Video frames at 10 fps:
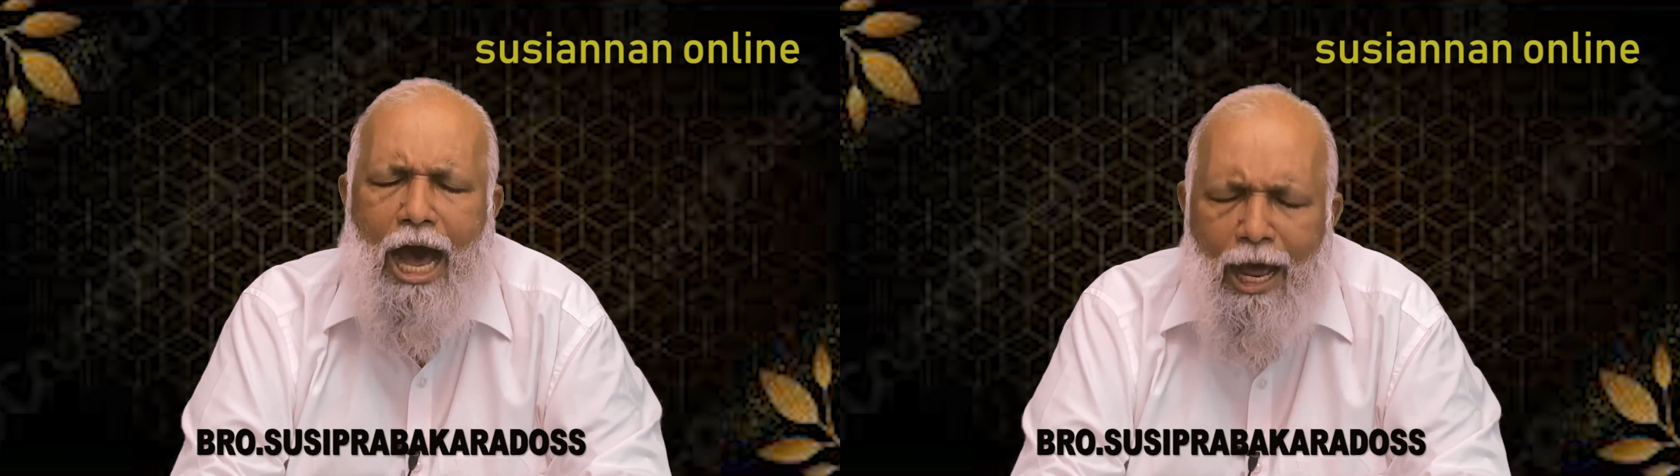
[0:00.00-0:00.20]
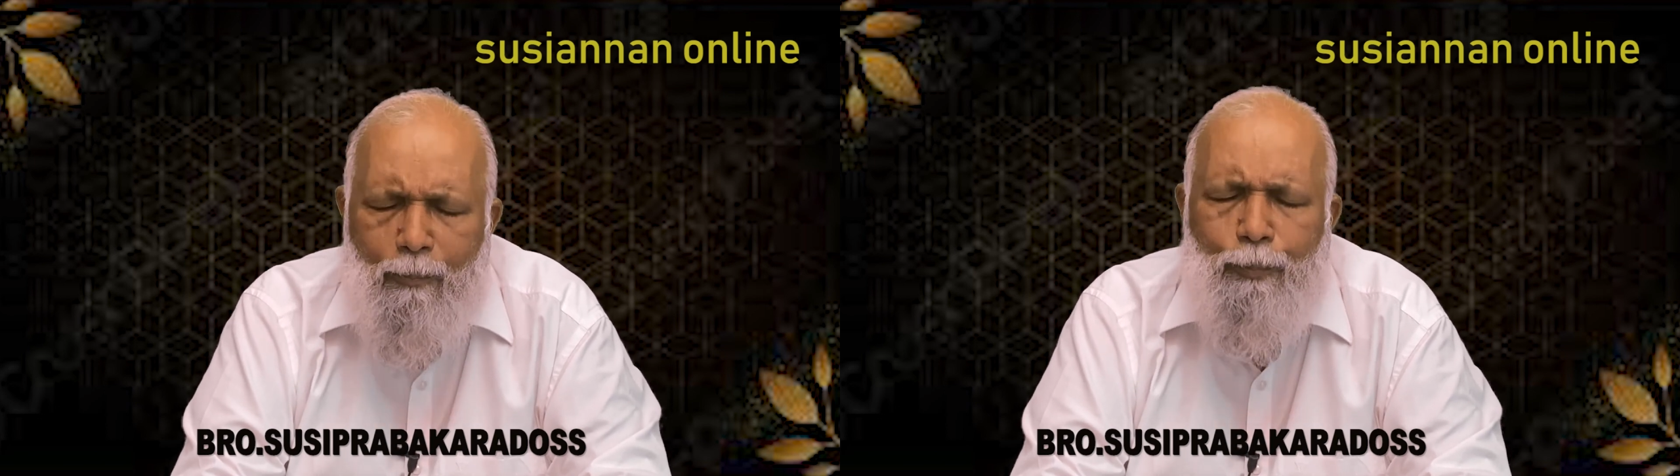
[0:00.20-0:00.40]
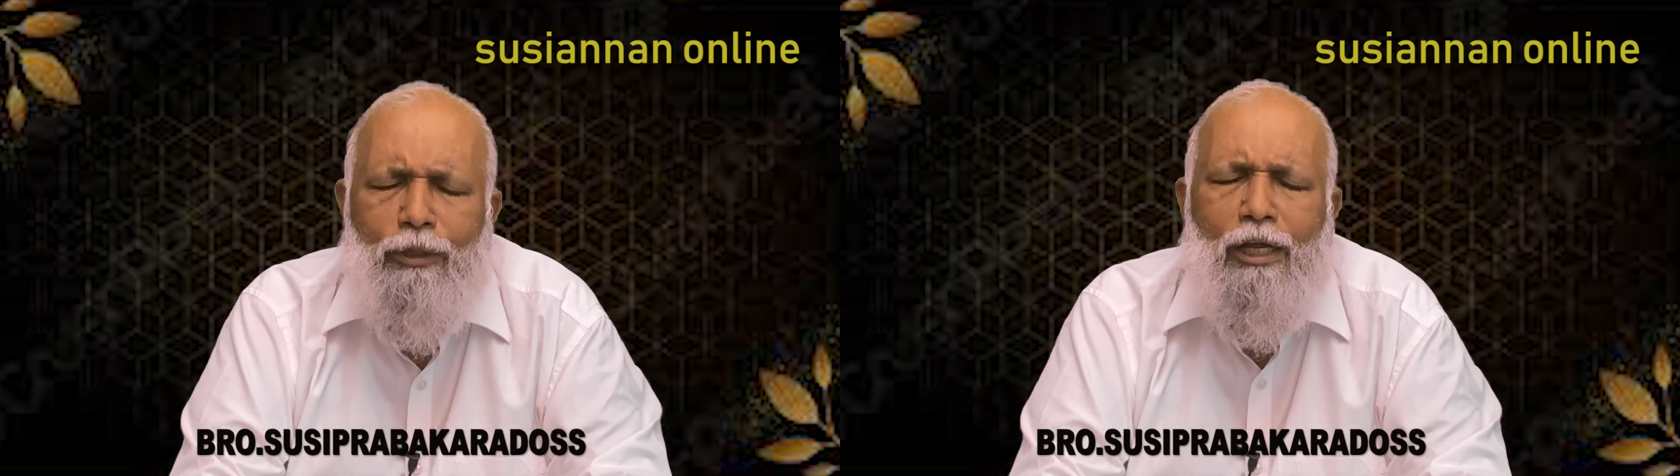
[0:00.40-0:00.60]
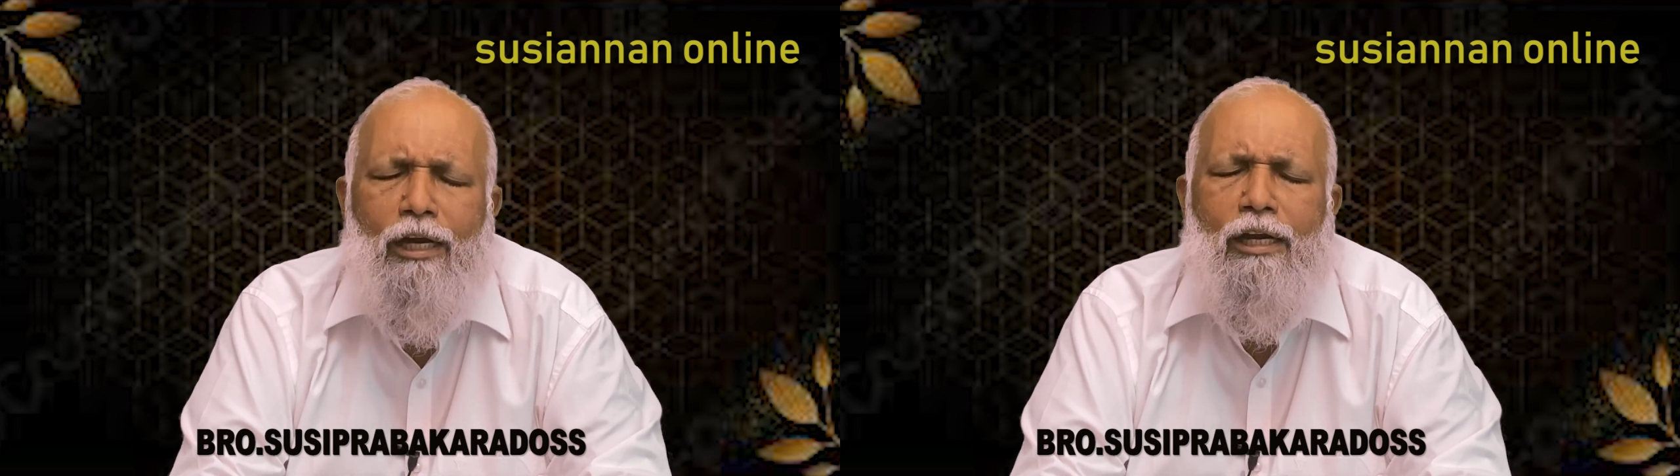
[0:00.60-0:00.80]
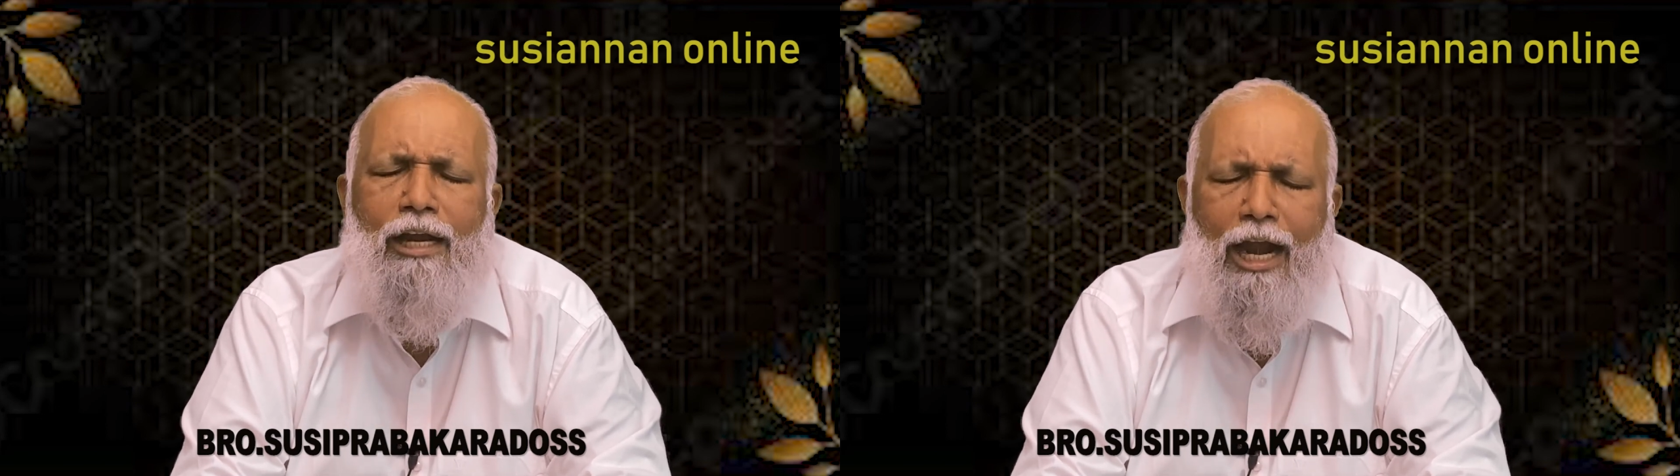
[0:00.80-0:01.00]

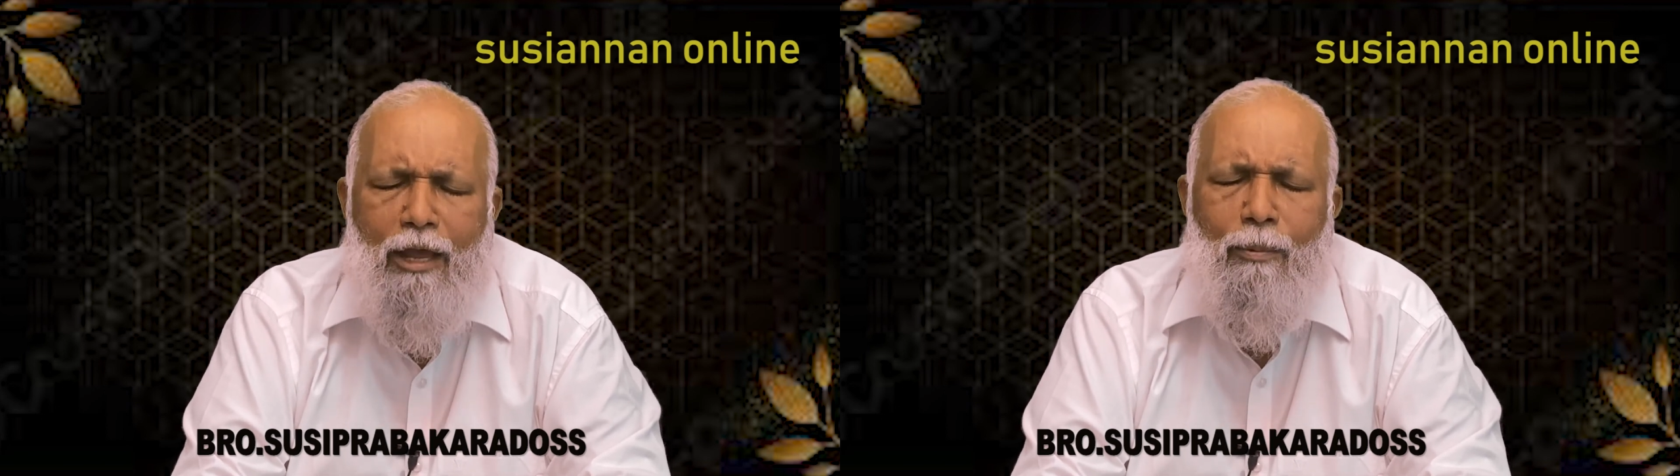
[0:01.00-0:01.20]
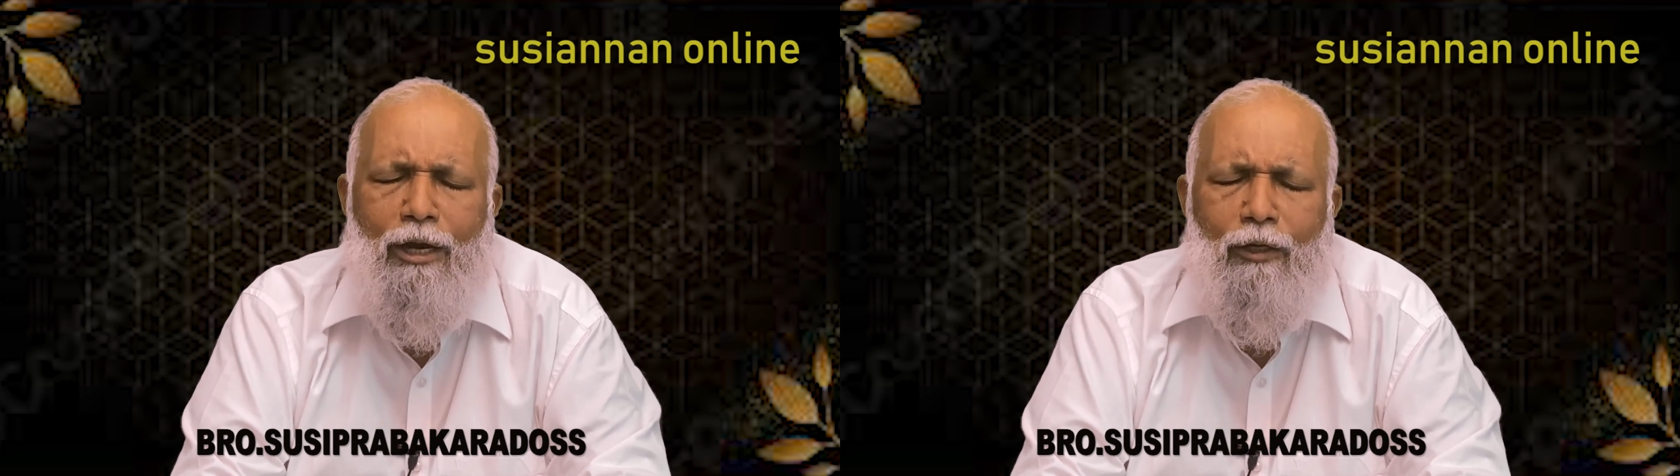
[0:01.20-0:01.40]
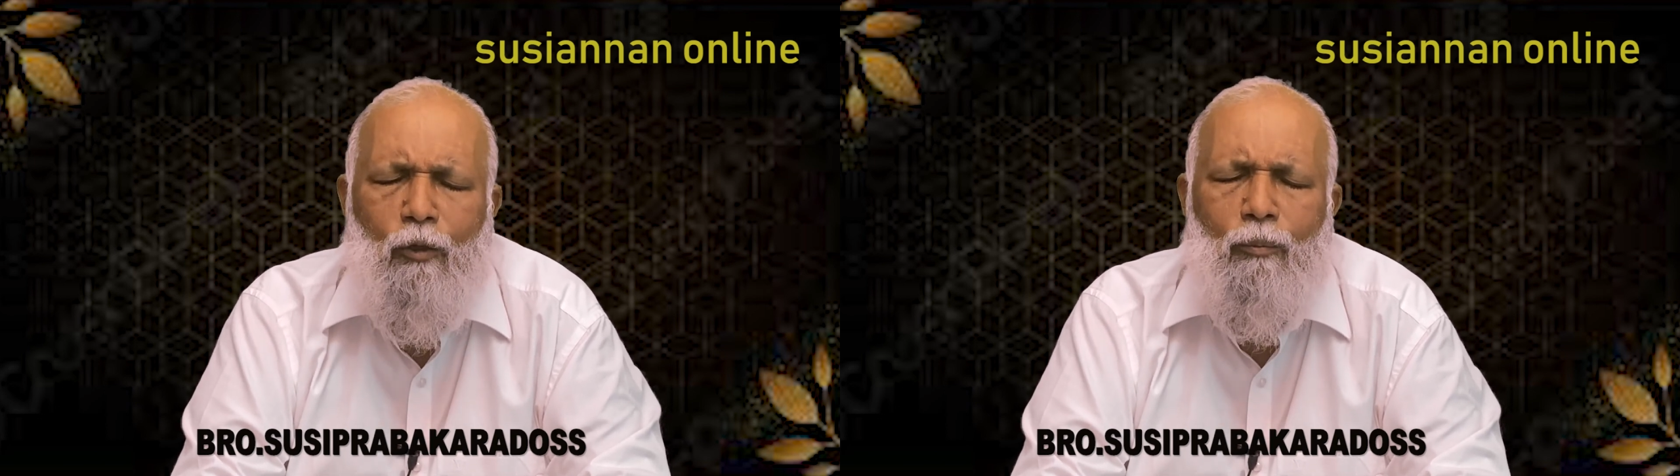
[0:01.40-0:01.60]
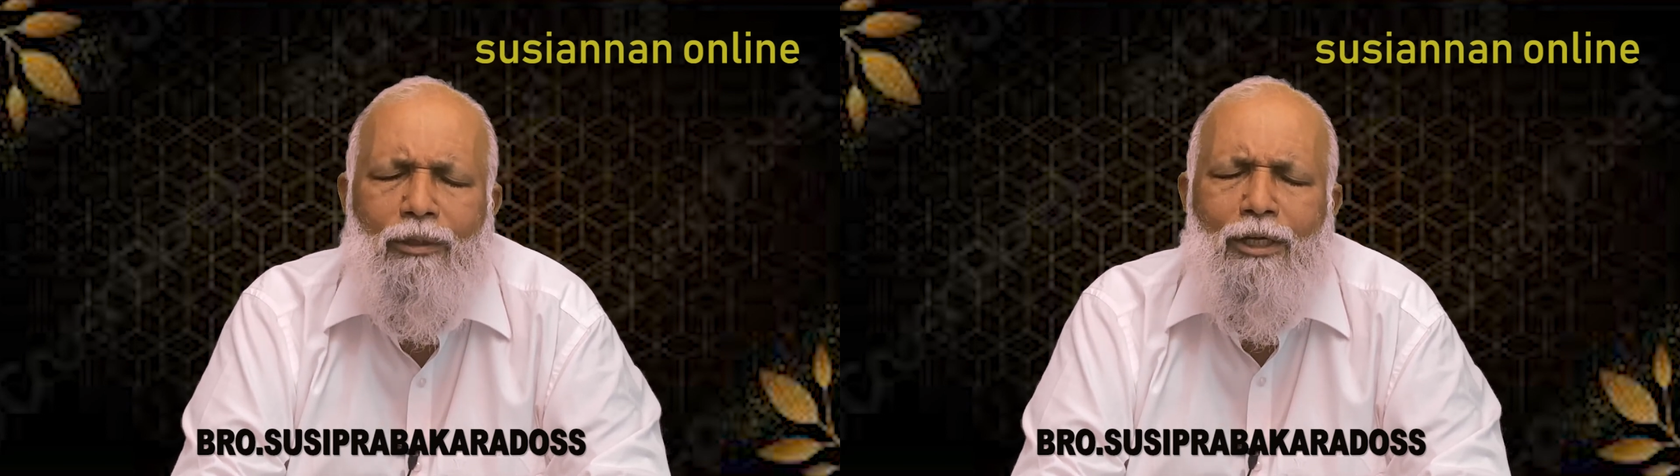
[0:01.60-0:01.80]
அற்புதங்கள் நடைபெறட்டும்